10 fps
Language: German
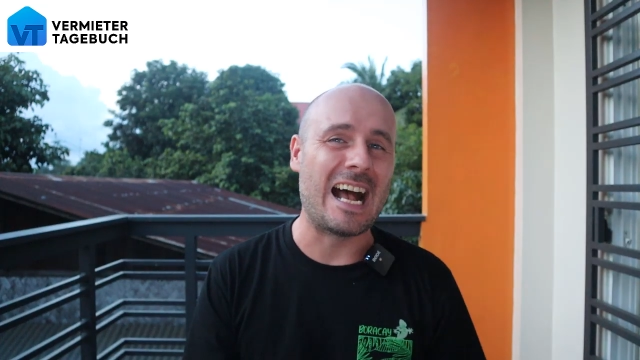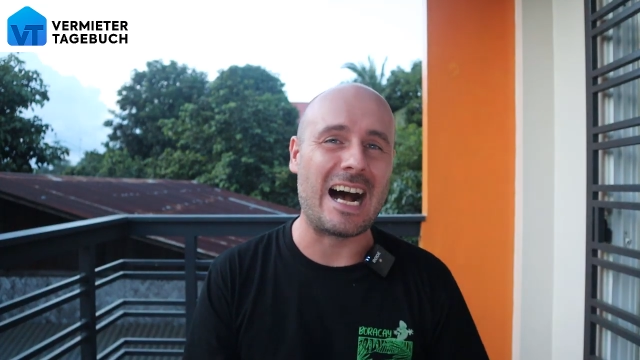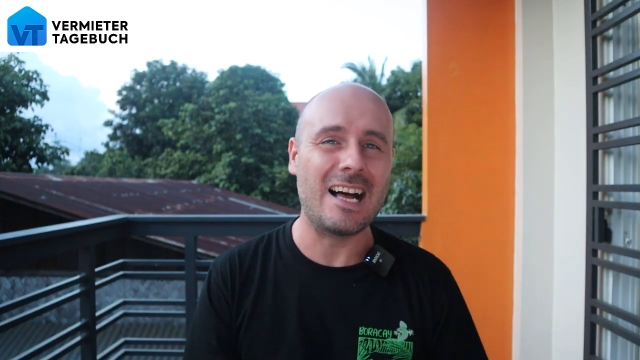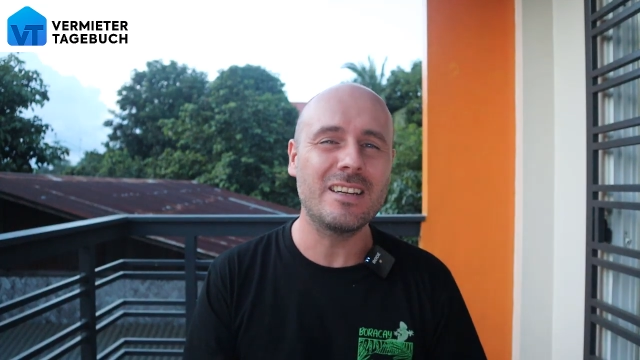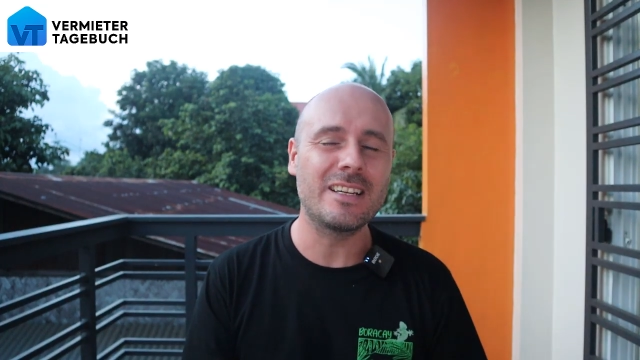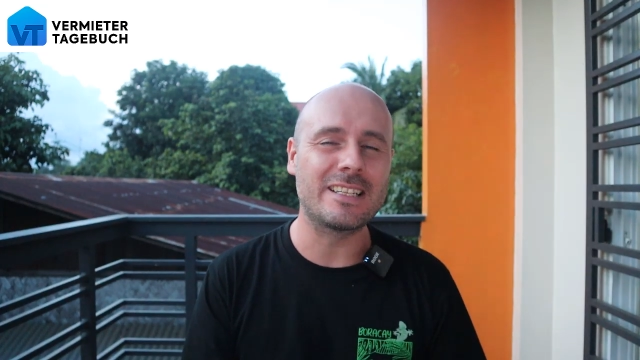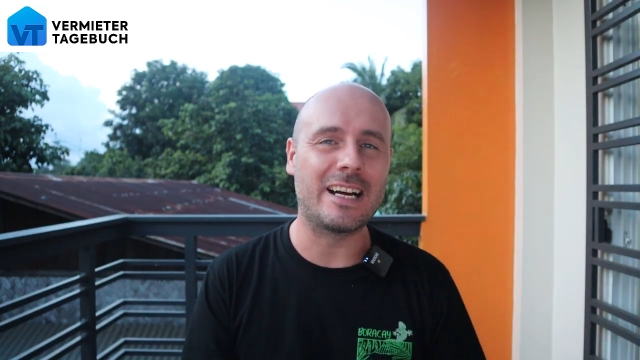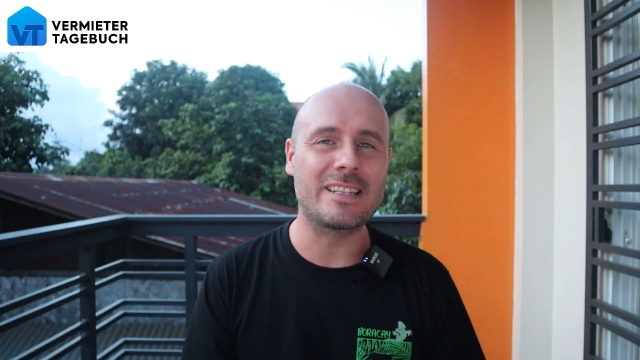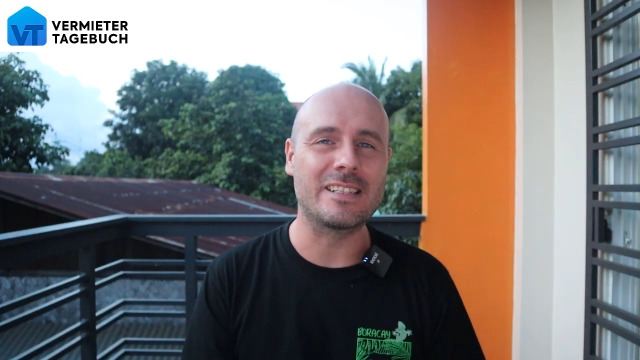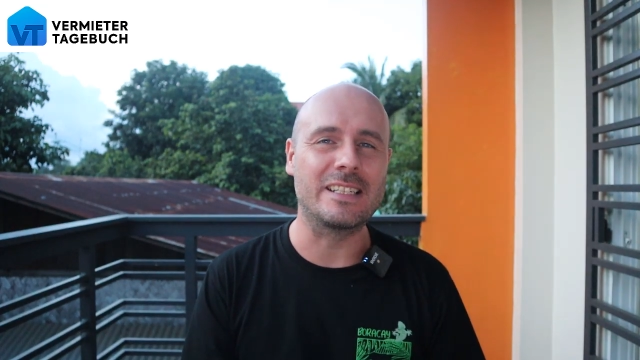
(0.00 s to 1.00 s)
Alle
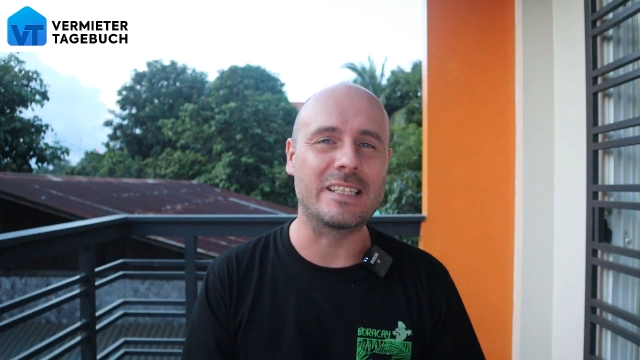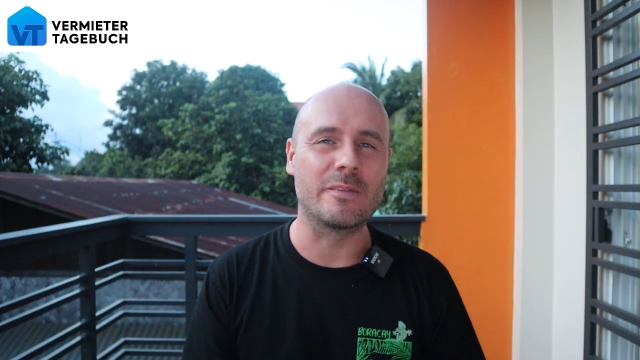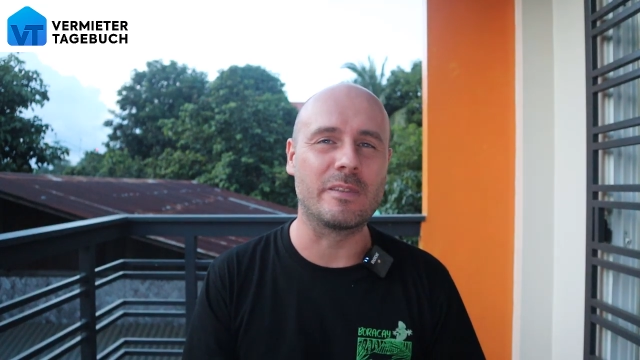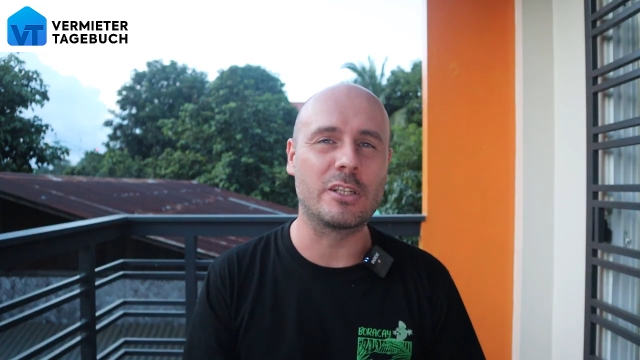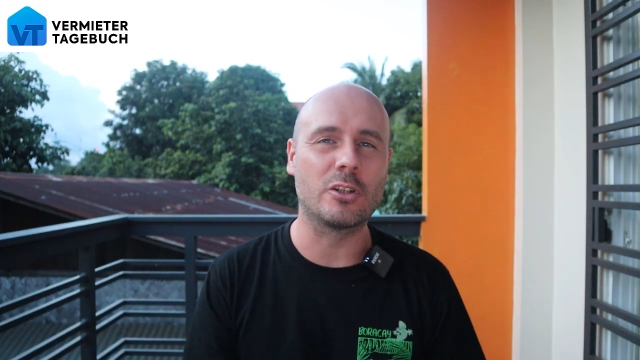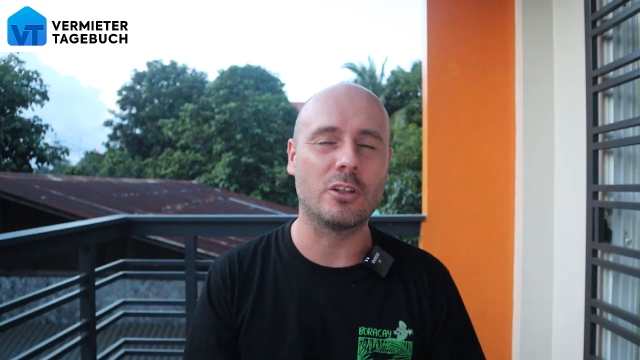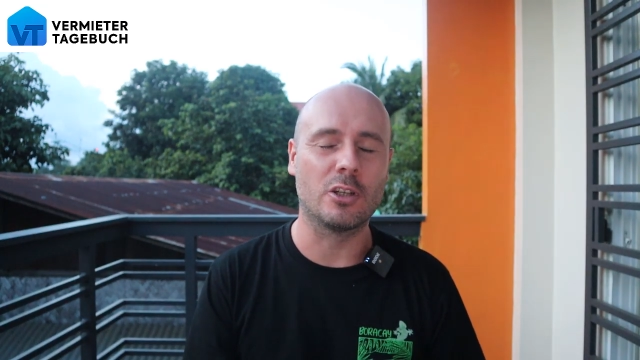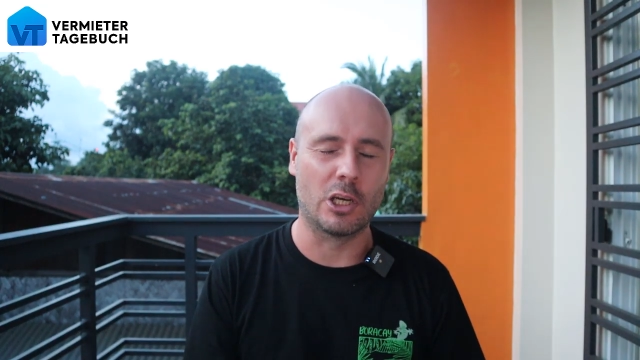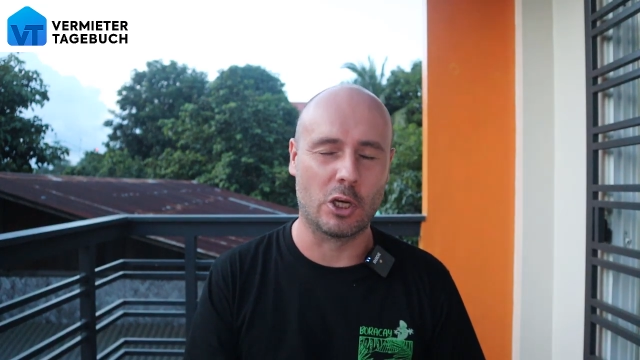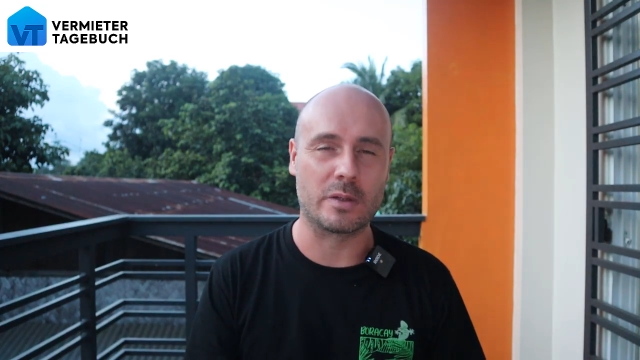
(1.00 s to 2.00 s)
Details in diesem Video.
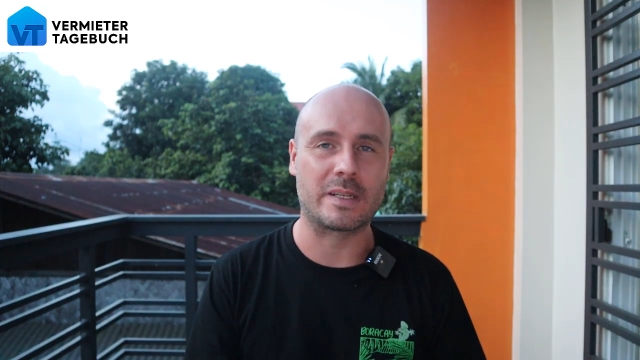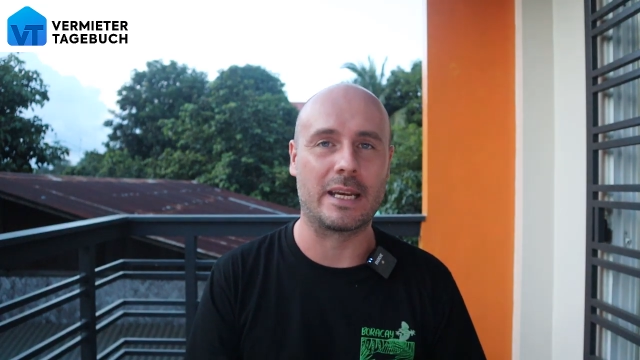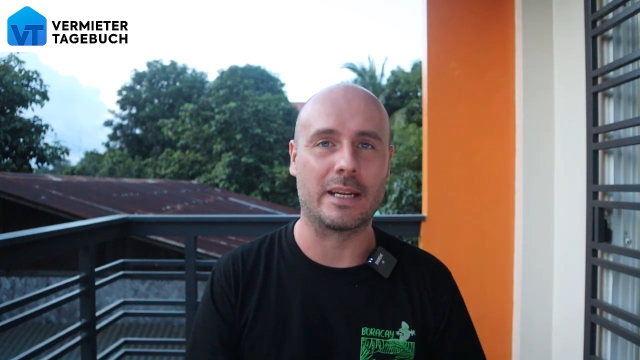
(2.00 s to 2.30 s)
Los